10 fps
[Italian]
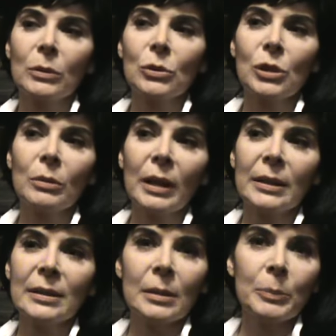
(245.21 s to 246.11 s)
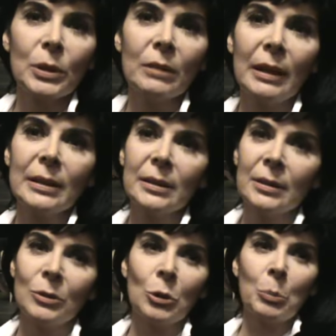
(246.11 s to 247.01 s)
quando c'è un grande esempio
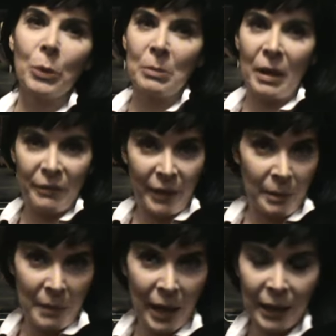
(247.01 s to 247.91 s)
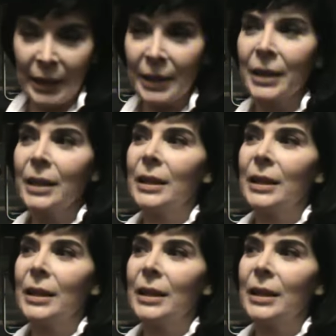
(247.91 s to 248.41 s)
davanti non puoi mai fare male,